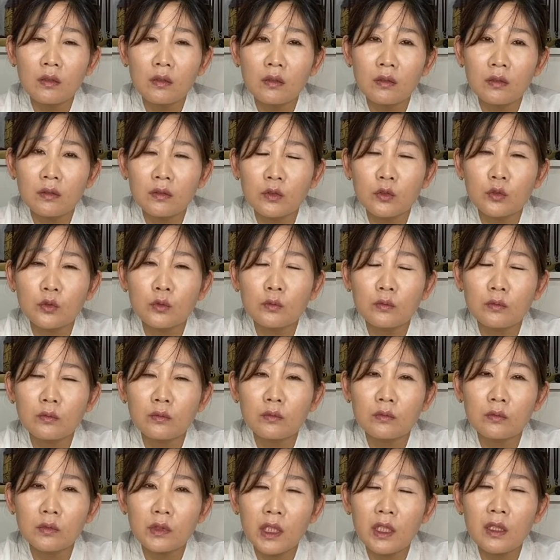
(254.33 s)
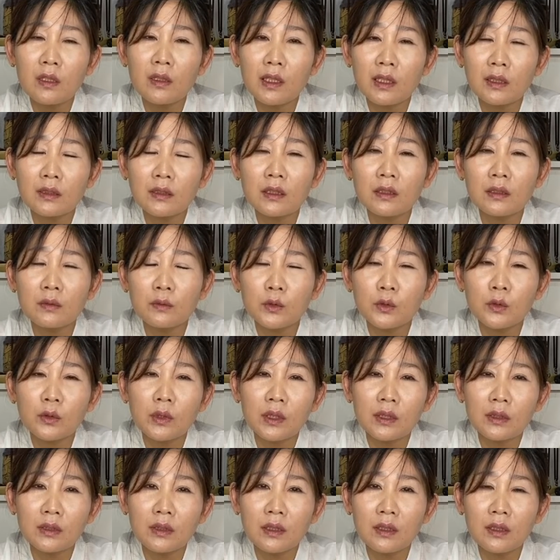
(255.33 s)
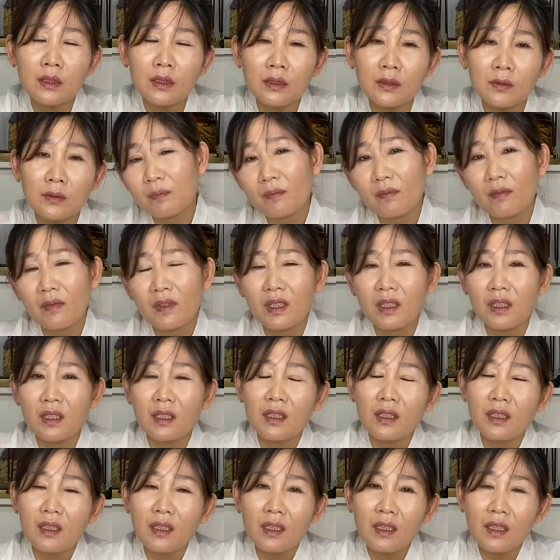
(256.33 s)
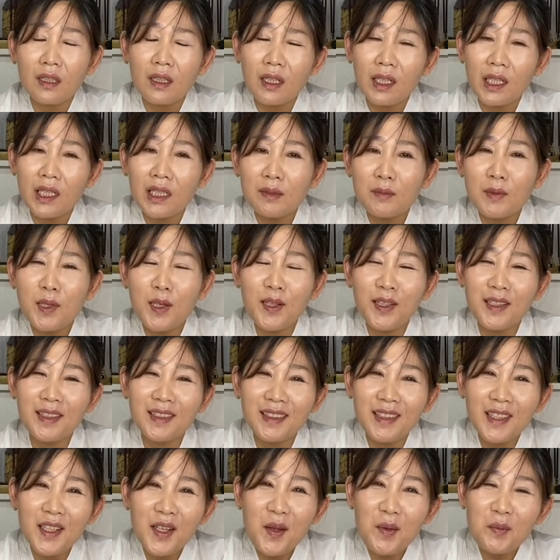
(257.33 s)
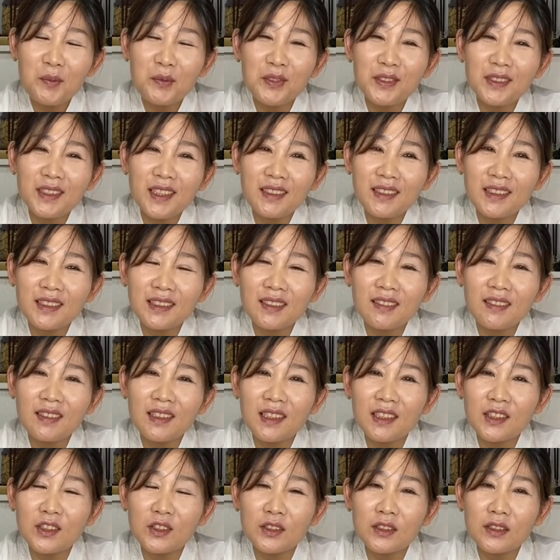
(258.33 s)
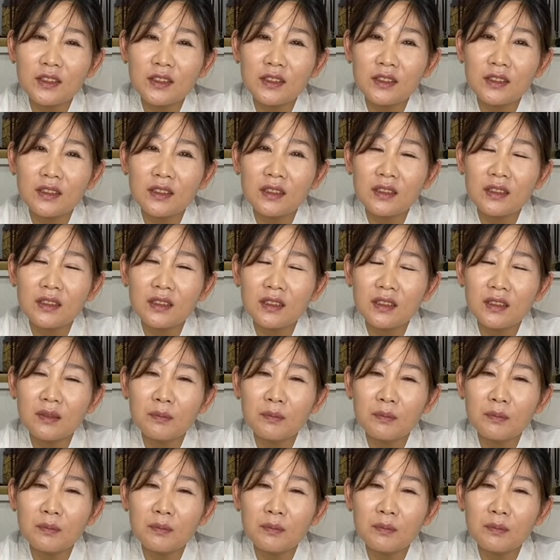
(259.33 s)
어, 좀 계획하셨으면 좋겠어요. 아니 뭐 부적을 써가지고